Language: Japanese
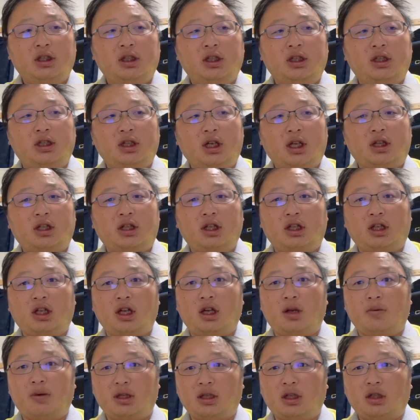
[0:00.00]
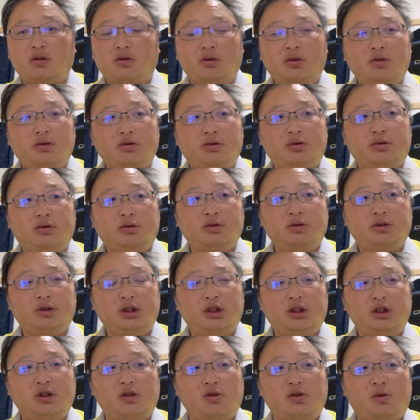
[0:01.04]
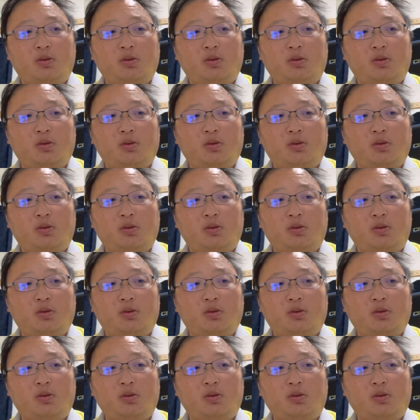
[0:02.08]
えー、やっていければなというふうに